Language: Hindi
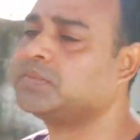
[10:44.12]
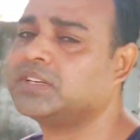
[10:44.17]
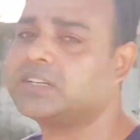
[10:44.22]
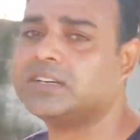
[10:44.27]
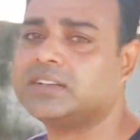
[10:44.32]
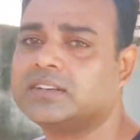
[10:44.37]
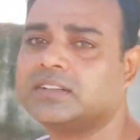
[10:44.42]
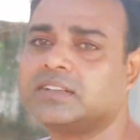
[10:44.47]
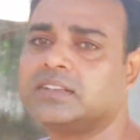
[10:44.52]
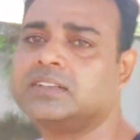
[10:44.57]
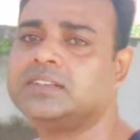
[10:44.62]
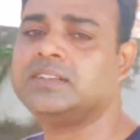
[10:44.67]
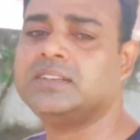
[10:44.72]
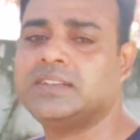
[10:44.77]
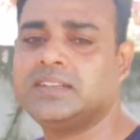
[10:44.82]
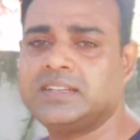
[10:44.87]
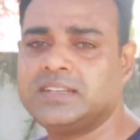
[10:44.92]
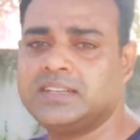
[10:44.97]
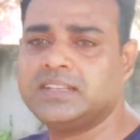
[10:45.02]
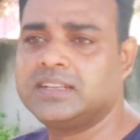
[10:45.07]
मैं अपने घर का
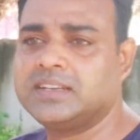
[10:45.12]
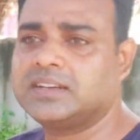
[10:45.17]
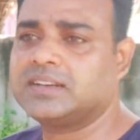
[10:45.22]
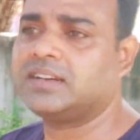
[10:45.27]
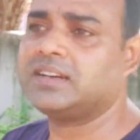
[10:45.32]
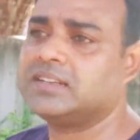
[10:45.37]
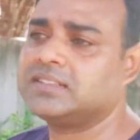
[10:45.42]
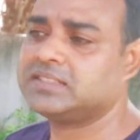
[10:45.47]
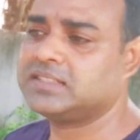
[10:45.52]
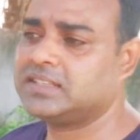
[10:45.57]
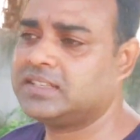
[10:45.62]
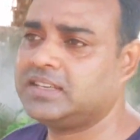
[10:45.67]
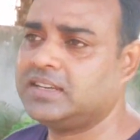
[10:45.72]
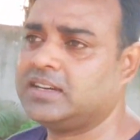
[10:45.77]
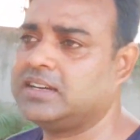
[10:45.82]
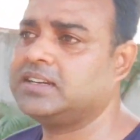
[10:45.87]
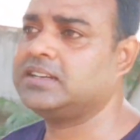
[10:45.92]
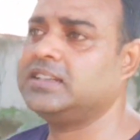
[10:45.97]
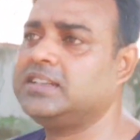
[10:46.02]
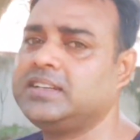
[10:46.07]
कहाँ से
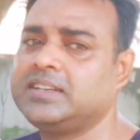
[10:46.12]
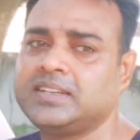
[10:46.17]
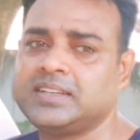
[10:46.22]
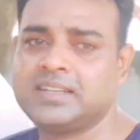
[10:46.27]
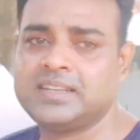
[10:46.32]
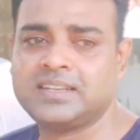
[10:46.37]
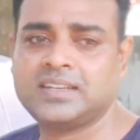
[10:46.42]
क्या है